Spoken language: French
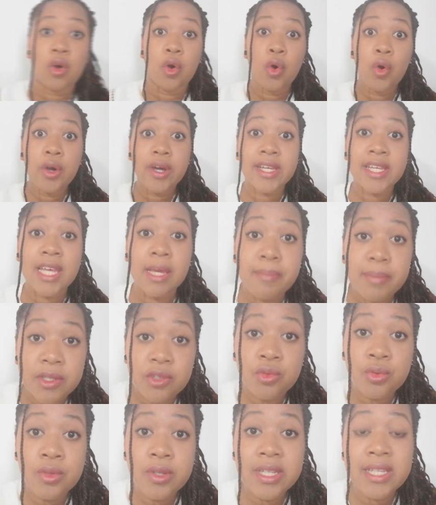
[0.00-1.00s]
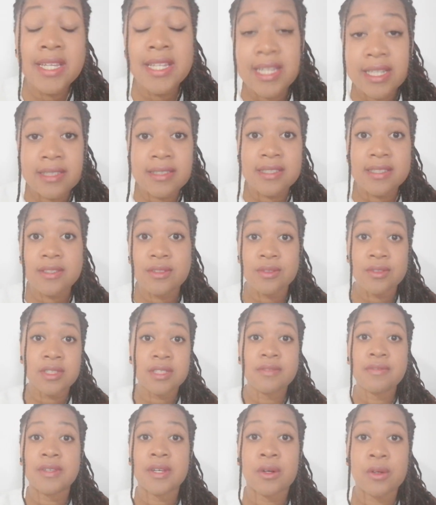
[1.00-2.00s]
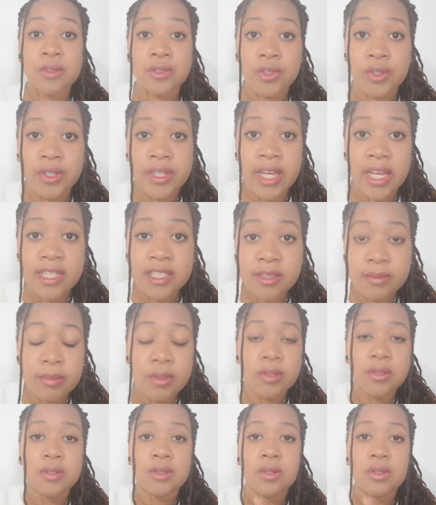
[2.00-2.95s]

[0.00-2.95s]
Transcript: On récapitule, il existe différents orgasmes